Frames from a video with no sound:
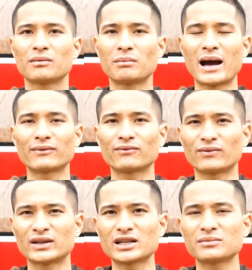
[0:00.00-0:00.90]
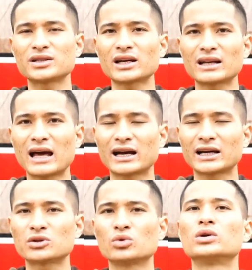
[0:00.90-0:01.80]
bạn phải xem xét là cái
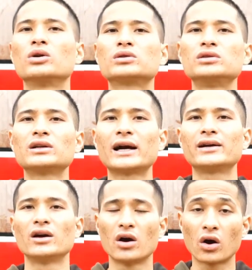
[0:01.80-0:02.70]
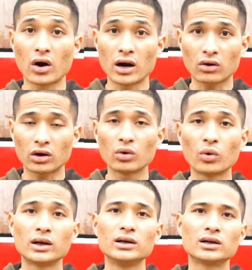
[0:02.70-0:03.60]
chủ đầu tư này họ có
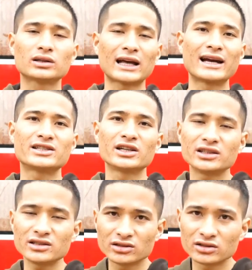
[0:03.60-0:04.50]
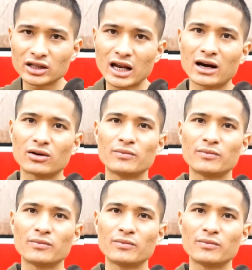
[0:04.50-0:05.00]
nguồn lực tài chính như thế nào